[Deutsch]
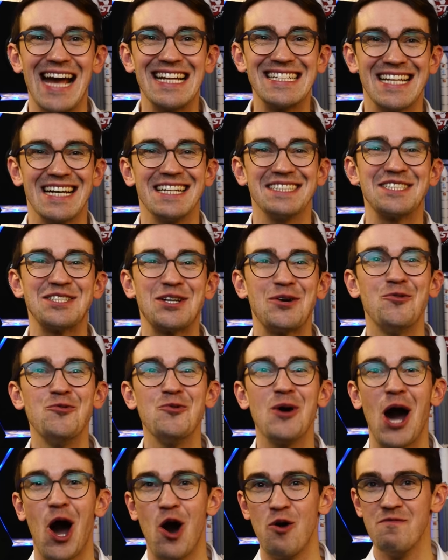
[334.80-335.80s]
Das
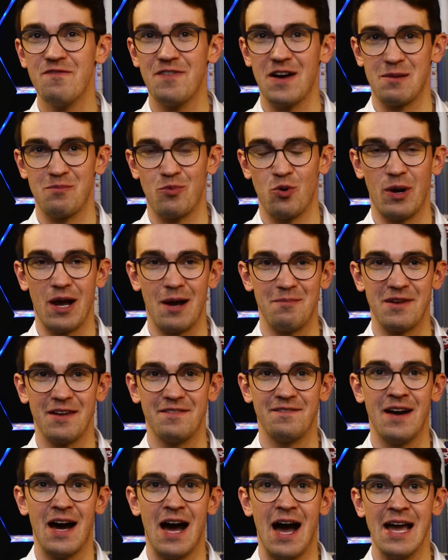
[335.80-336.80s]
Crew-Raumfahrtprogramm der
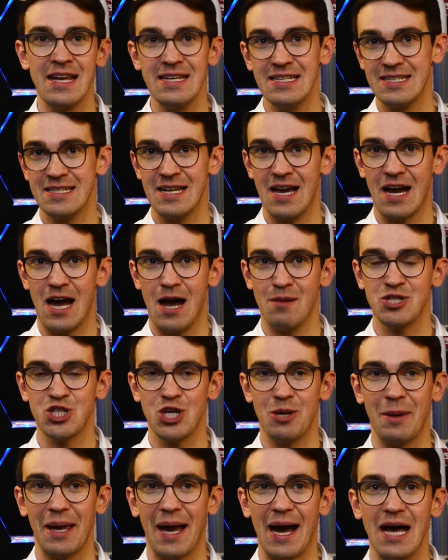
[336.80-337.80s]
Vereinigten Arabischen
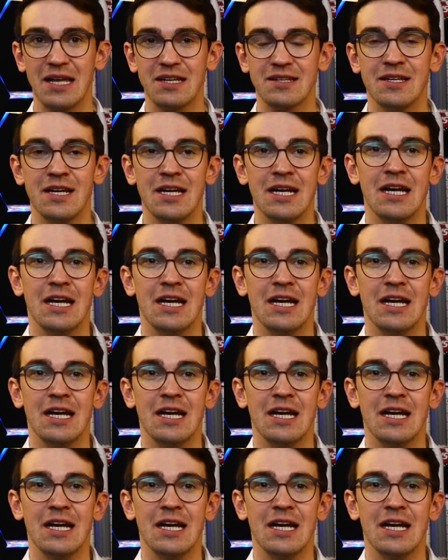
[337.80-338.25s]
Emirate,